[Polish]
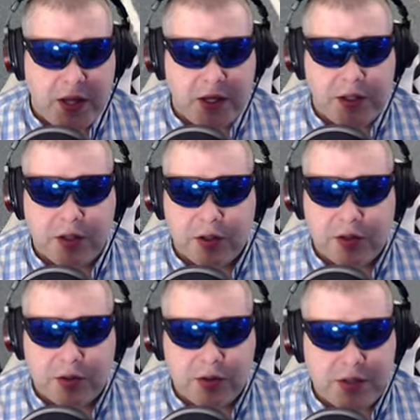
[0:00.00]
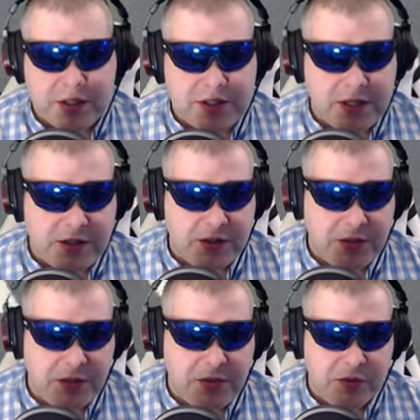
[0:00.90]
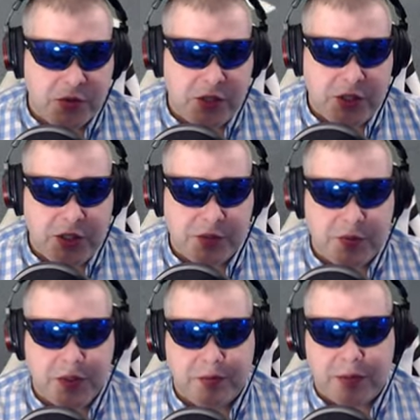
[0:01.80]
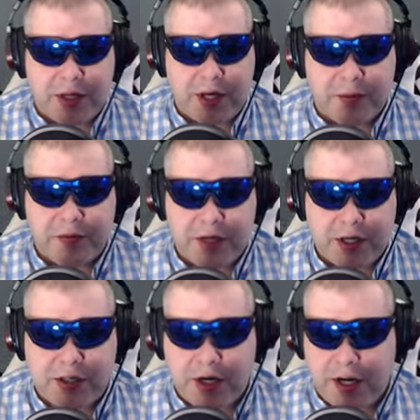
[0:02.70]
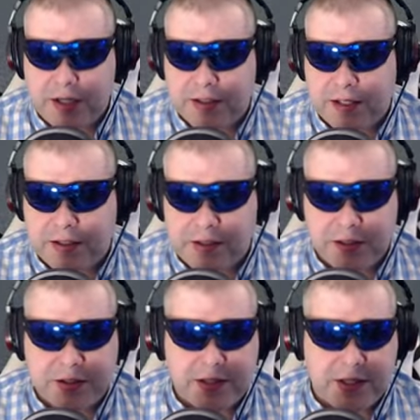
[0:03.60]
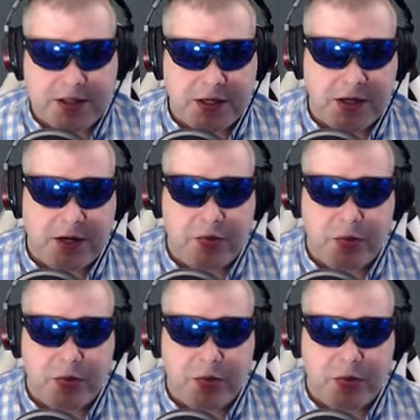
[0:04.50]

e, no to niestety musieliśmy, tak jakby w trakcie realizacji zlecenia,